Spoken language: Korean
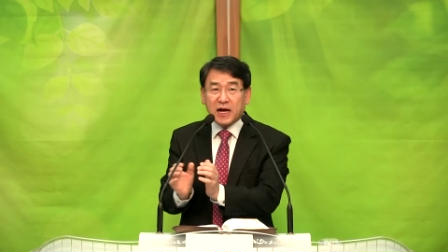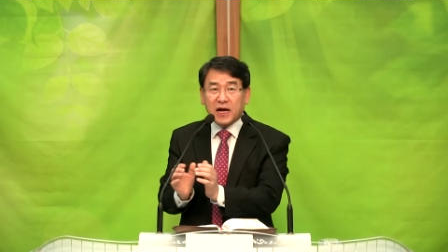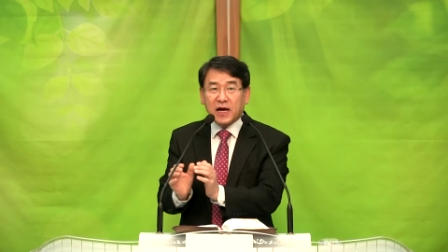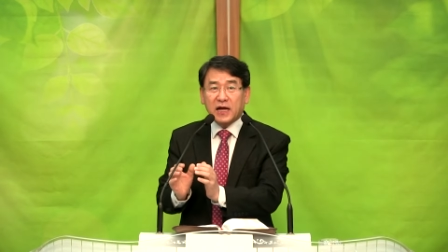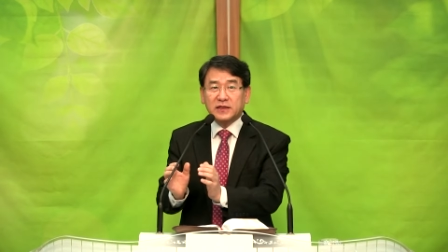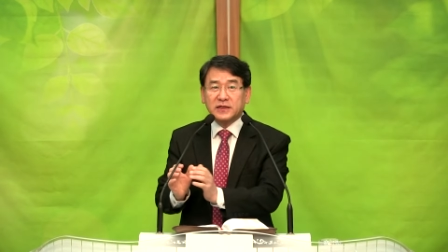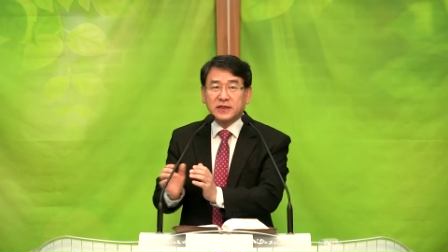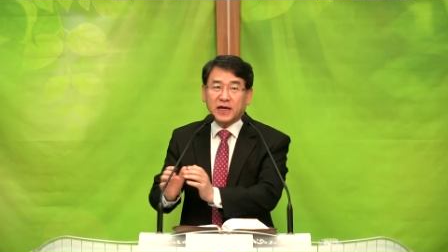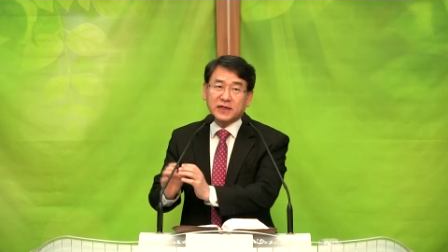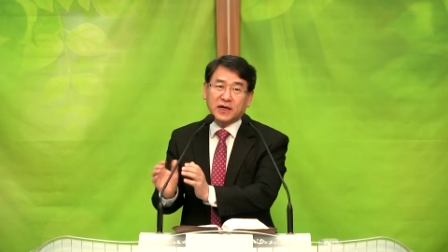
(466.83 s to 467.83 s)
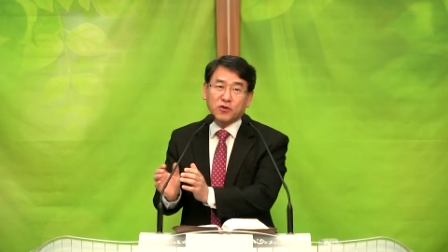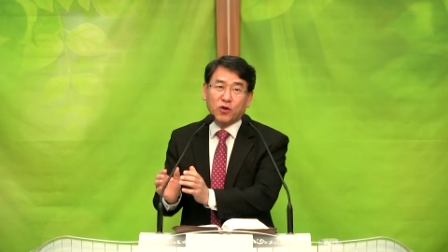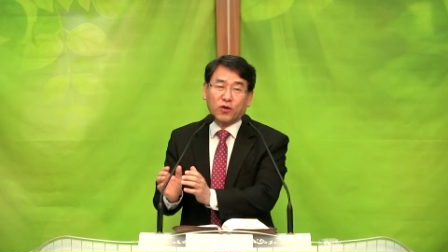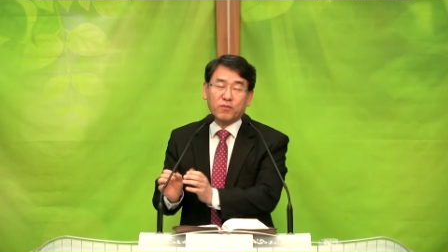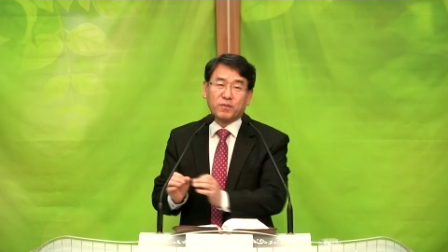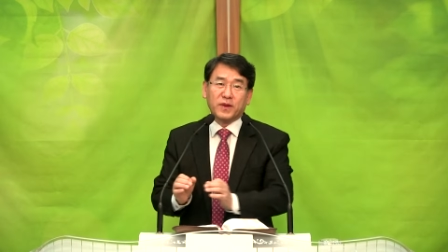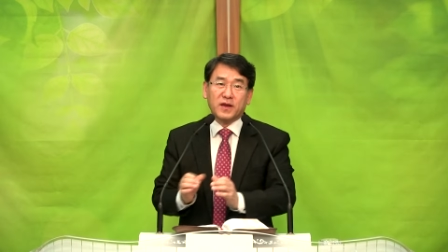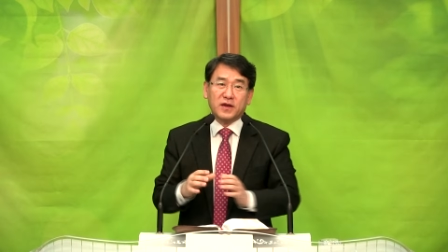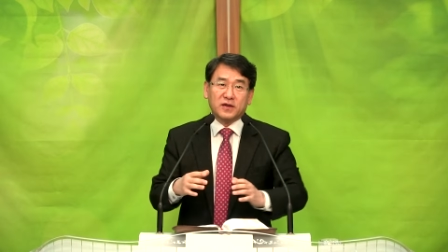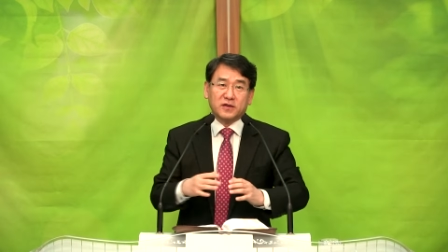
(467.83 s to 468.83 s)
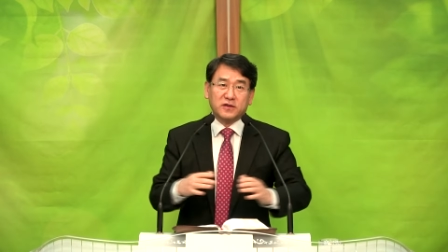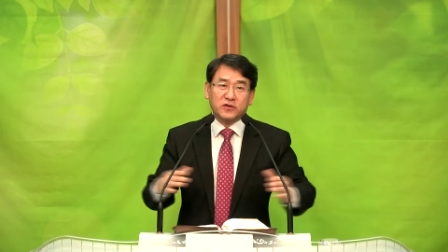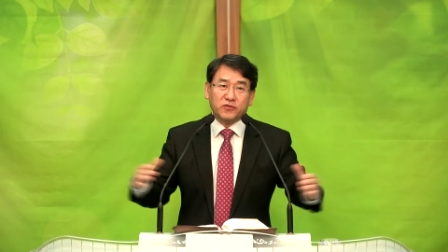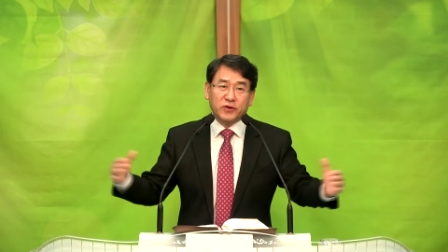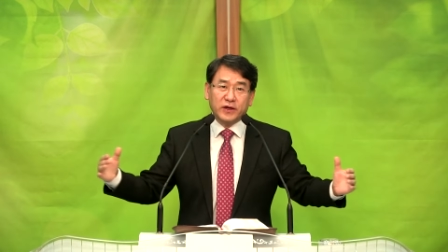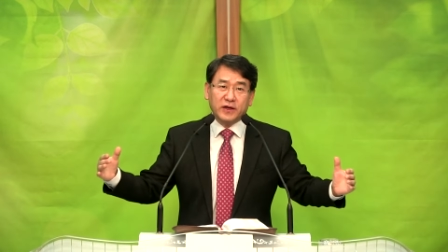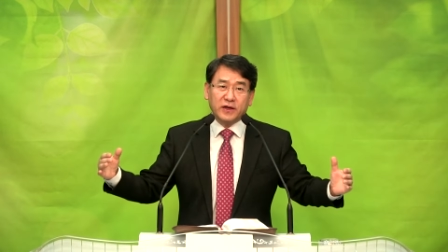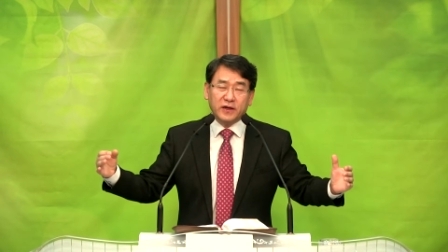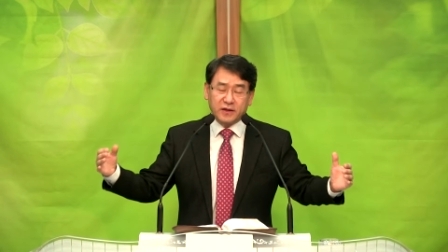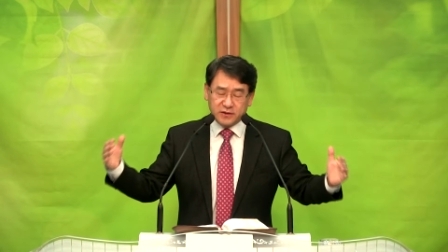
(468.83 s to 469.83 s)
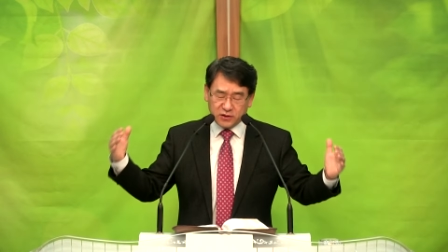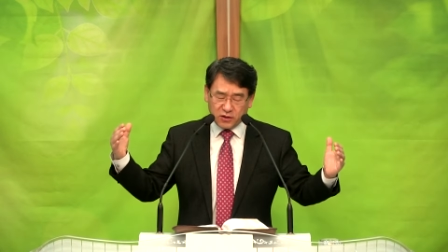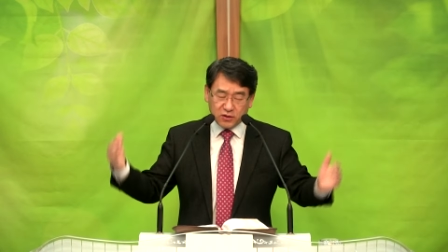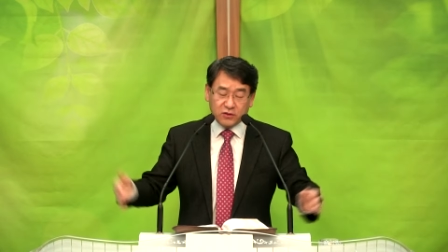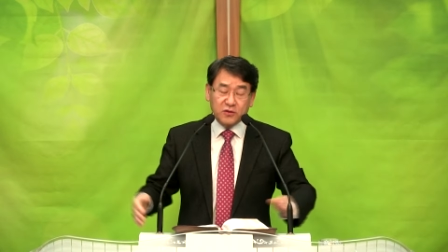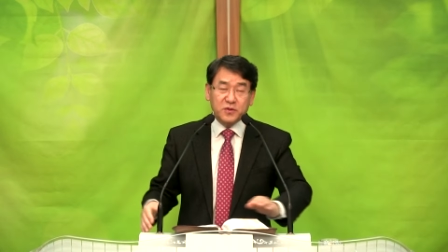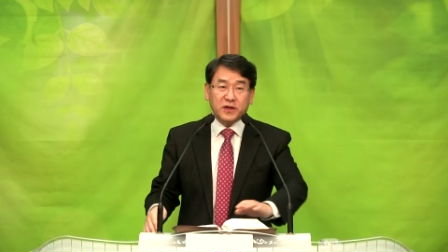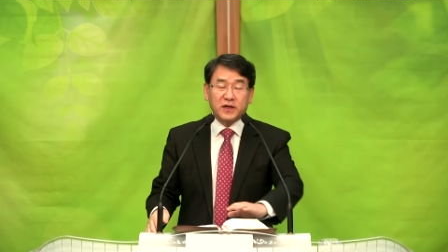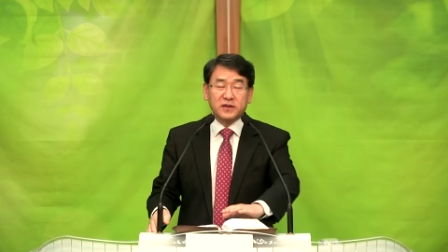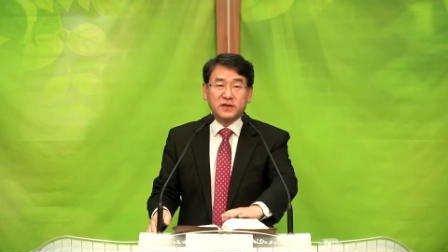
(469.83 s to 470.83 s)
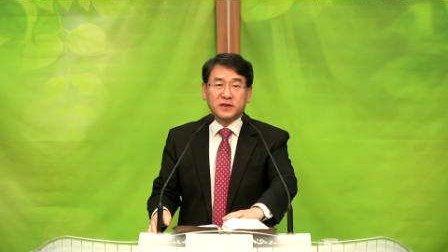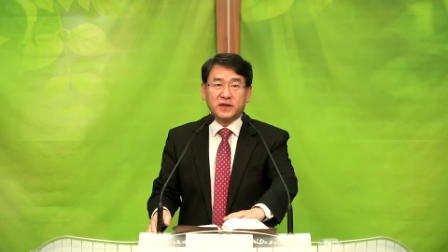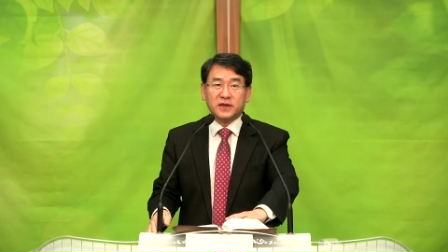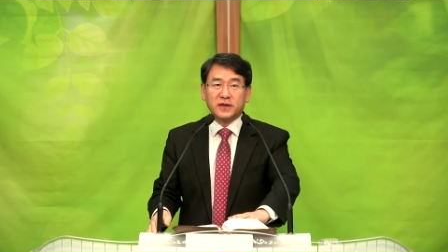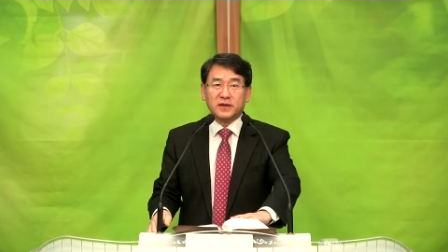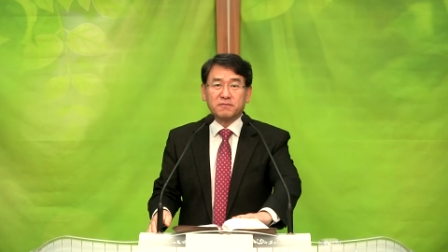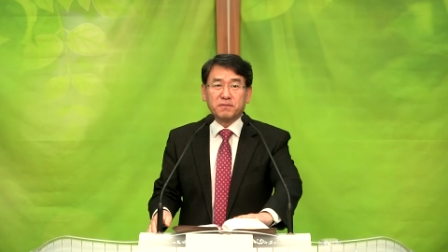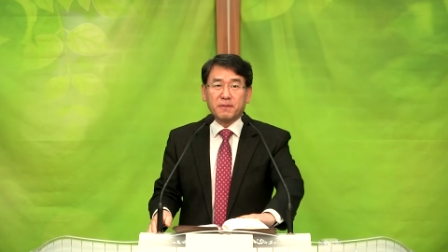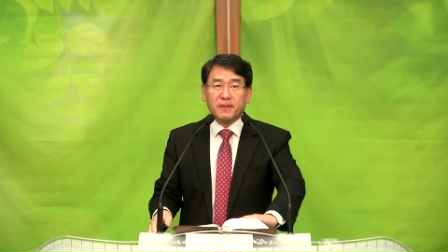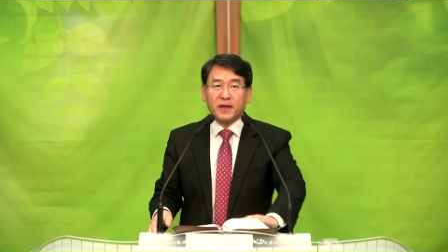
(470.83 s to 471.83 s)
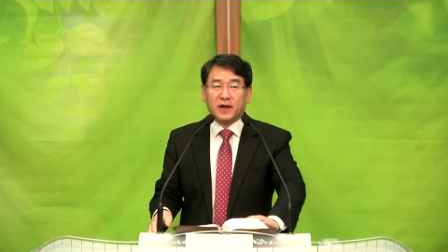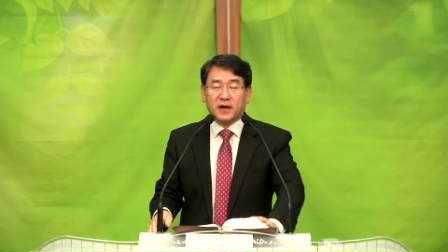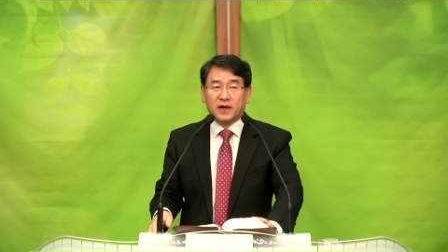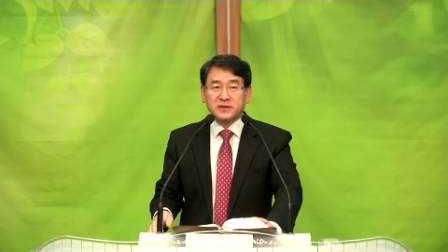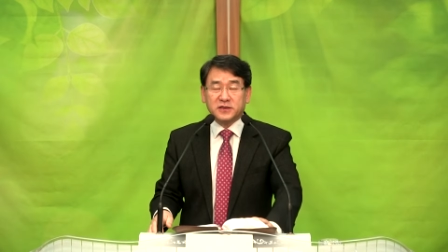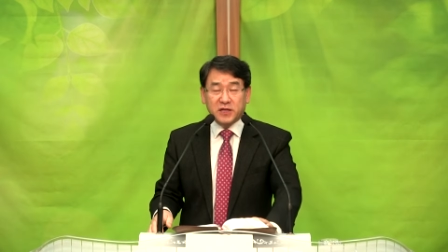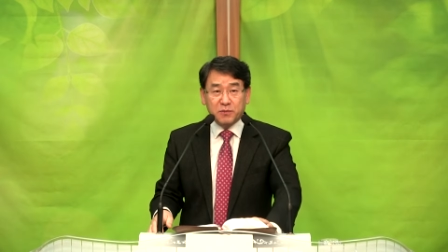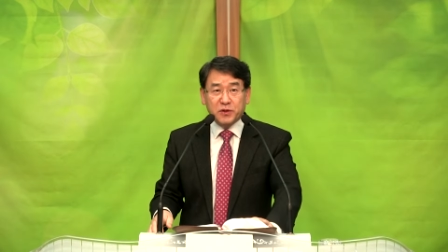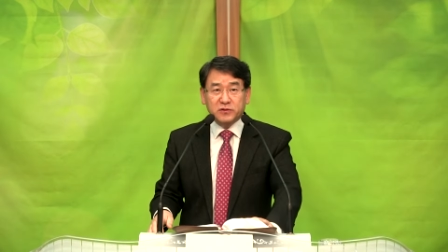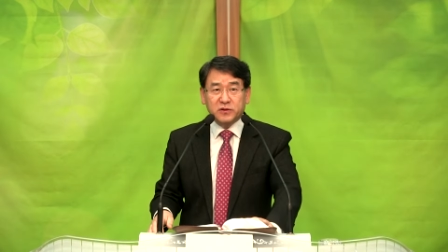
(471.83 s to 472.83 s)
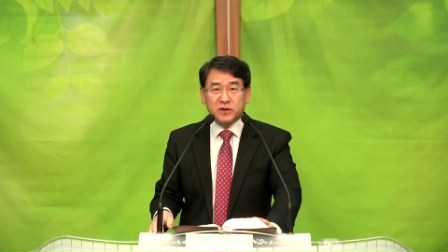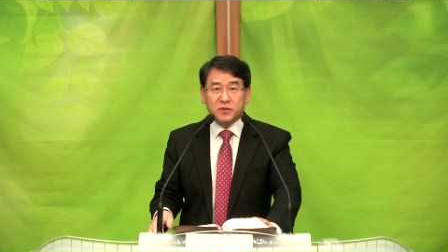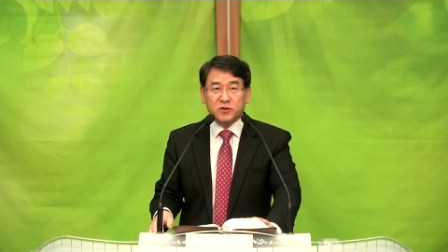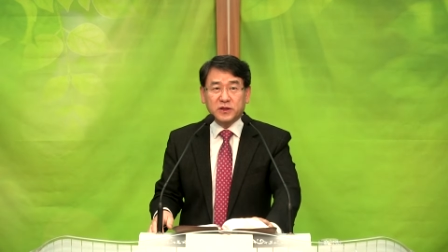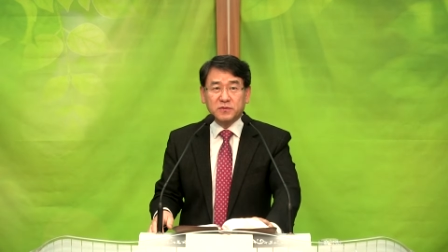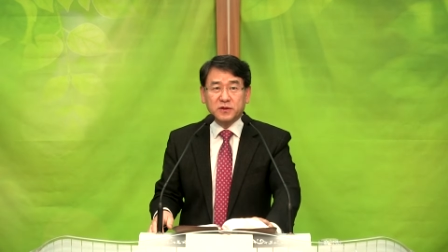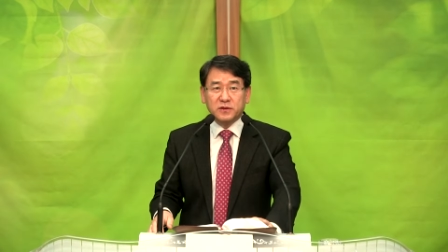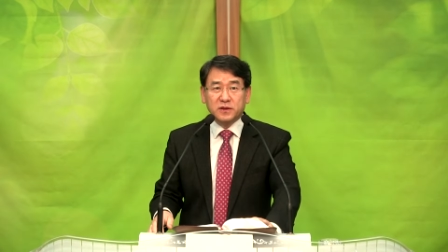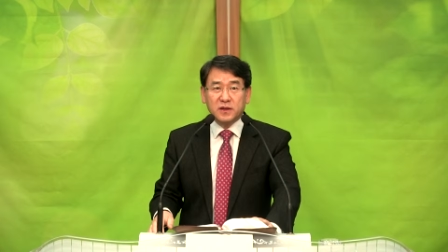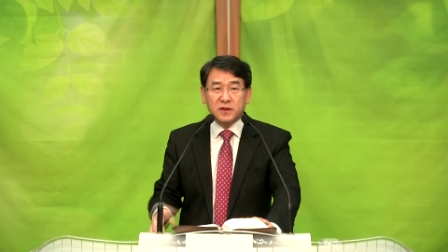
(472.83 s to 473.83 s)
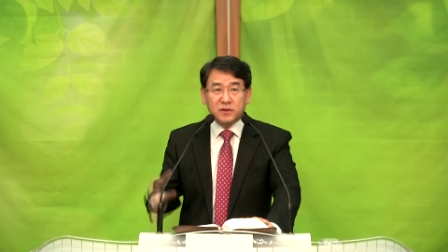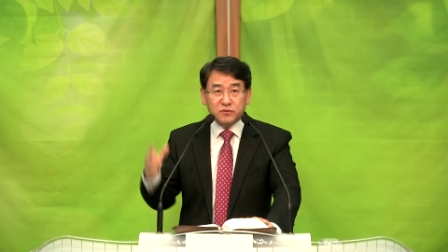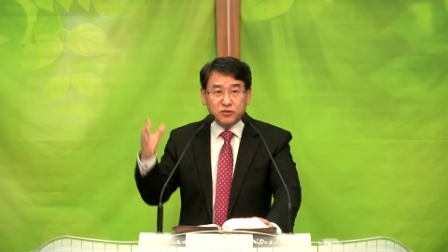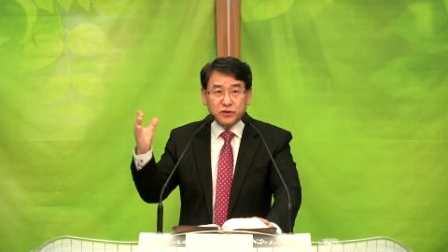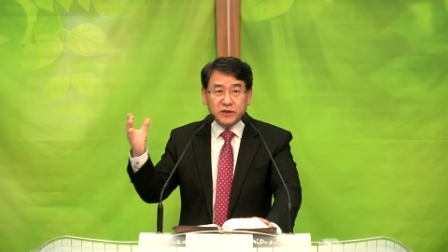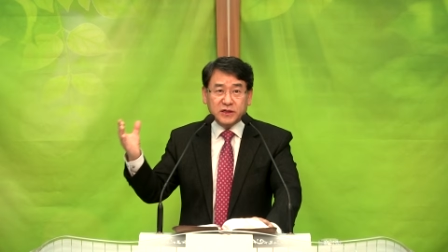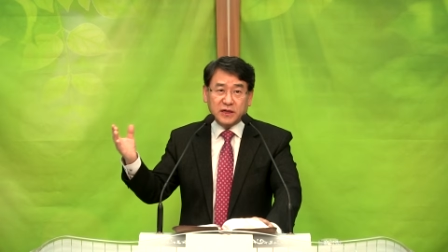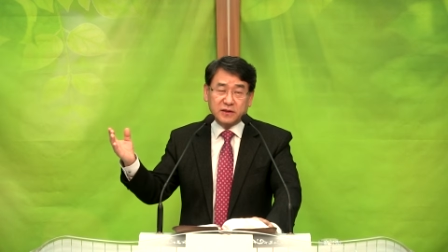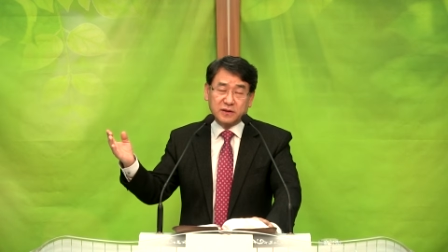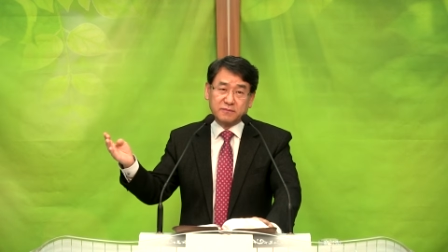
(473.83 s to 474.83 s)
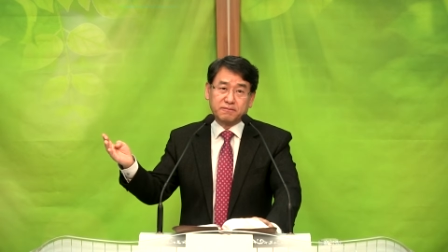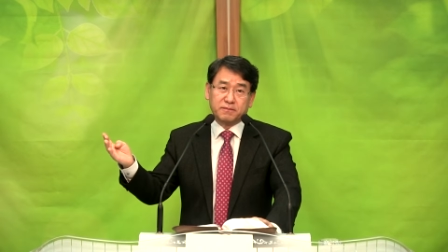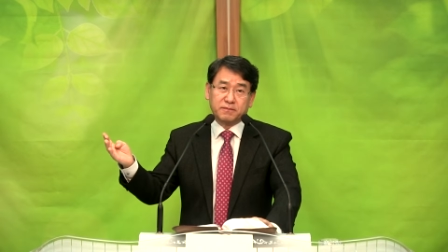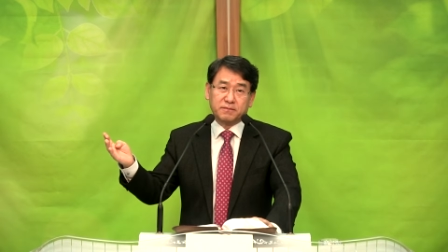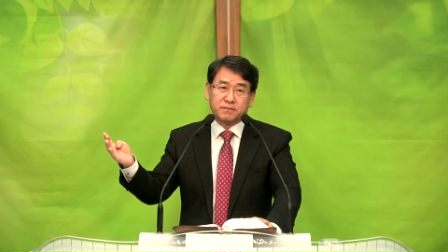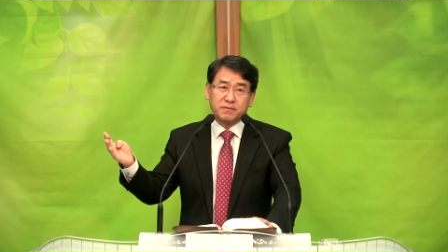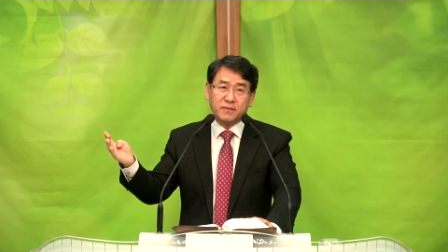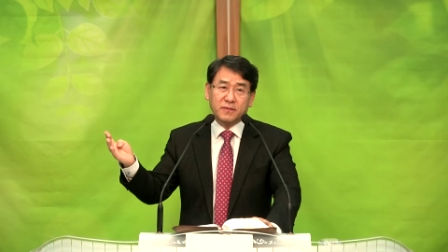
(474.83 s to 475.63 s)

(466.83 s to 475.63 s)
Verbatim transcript: 한 하나고 그 외에 여러 의미가 있는데 아 이제 대표적인 게 뭐냐면 무익한 응? 음?